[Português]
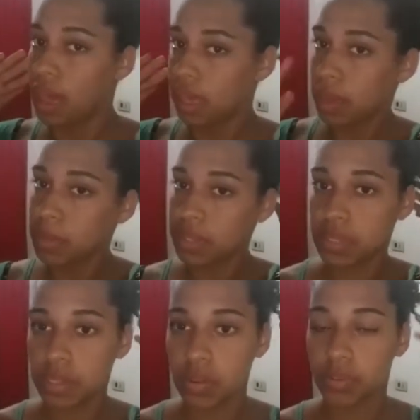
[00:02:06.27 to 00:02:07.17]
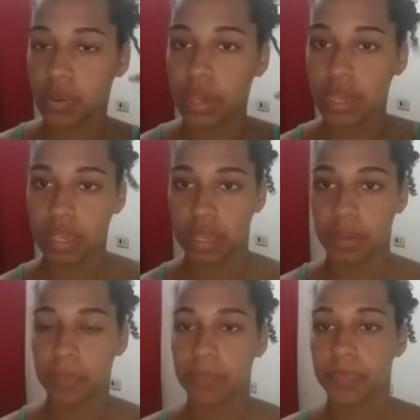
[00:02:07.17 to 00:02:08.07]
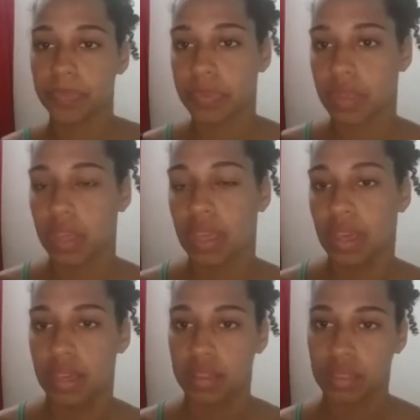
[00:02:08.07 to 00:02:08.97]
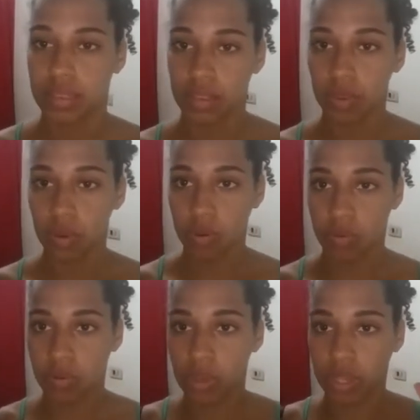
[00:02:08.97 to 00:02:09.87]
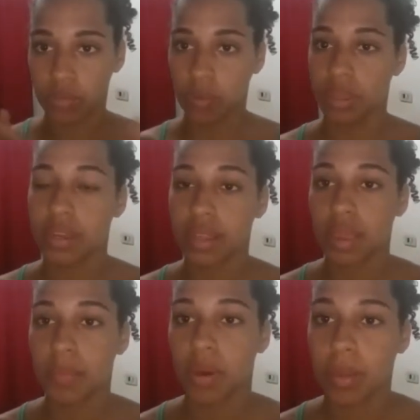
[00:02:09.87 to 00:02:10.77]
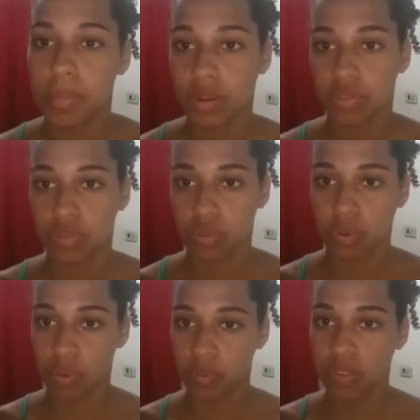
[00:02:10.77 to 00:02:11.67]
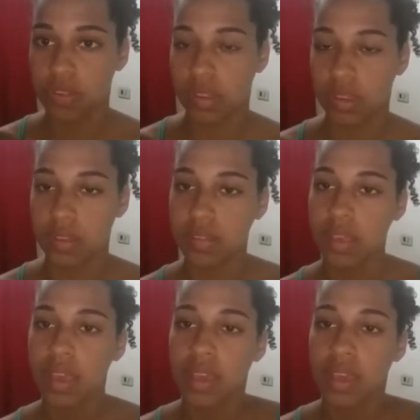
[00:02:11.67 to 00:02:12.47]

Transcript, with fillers: Aí amanhã eu venho aqui de novo e vou hidratar meu cabelo junto com vocês.